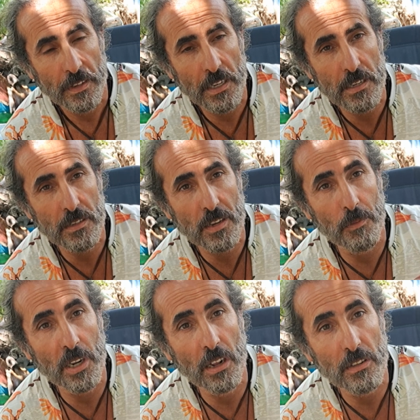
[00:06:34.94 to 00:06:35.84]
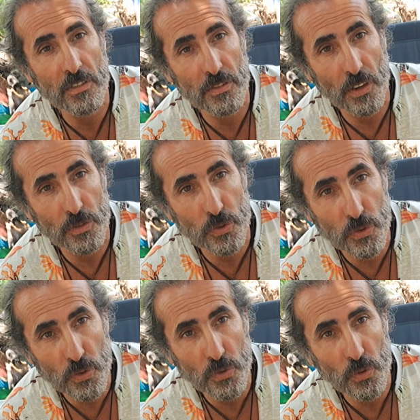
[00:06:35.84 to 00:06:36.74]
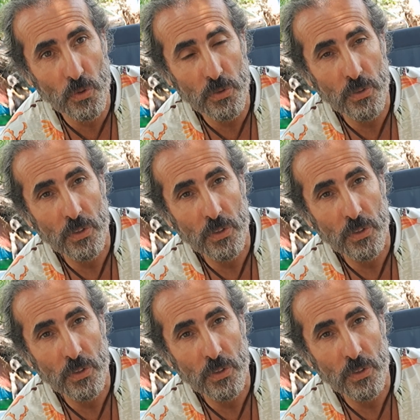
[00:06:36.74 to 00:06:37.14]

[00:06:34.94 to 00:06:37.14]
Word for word: Nasıl saman altından su yürütülür?